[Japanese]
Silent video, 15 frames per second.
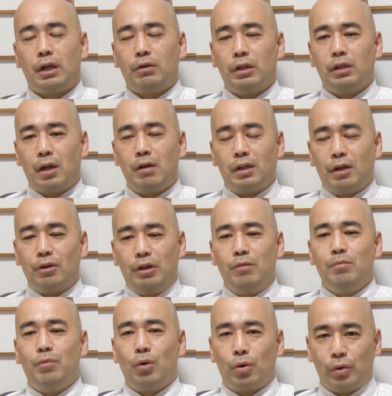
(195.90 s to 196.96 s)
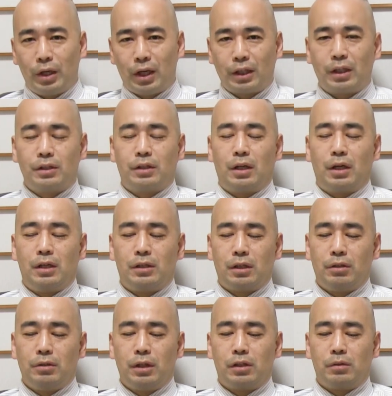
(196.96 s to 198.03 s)
逆に単なる陰謀論で片付けられ
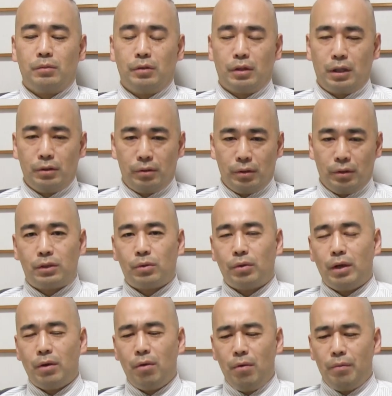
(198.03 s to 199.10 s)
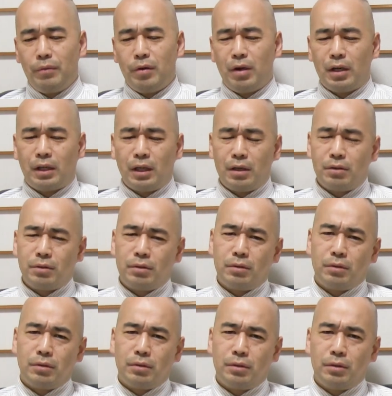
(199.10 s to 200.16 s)
ちゃうやつもあると。それを見分け
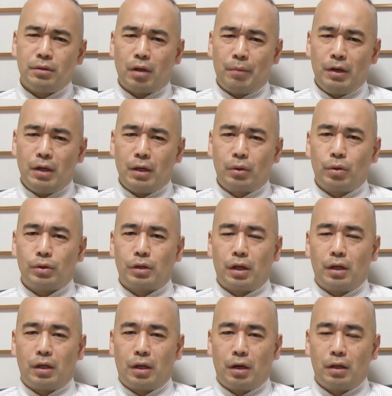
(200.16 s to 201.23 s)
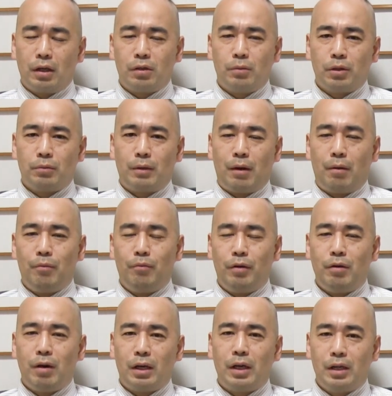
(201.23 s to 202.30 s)
るためにはどうしたらいいか。で、そもそもまあ
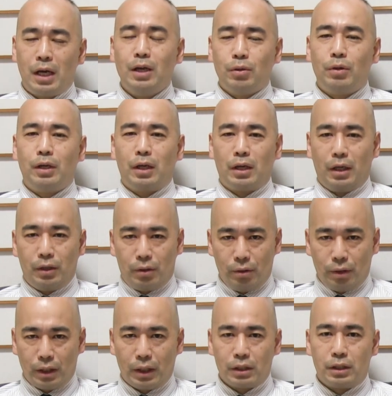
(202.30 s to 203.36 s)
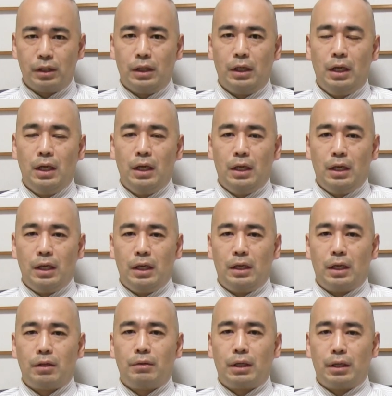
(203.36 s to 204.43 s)
見分けないといけないという話に、え
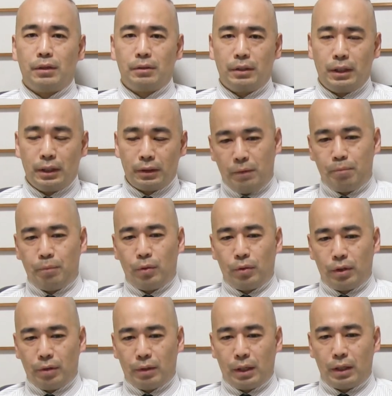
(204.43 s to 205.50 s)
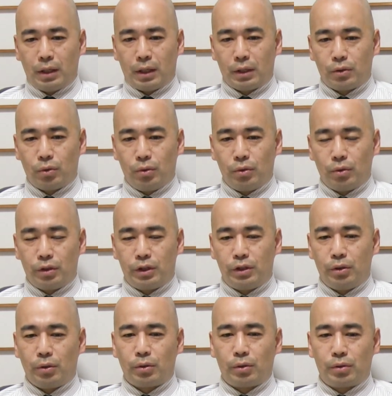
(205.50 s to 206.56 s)
なるわけですよね。一方ではなんかそういうのを
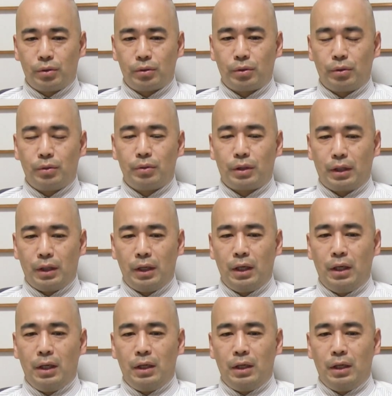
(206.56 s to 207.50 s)
必要とするというかね、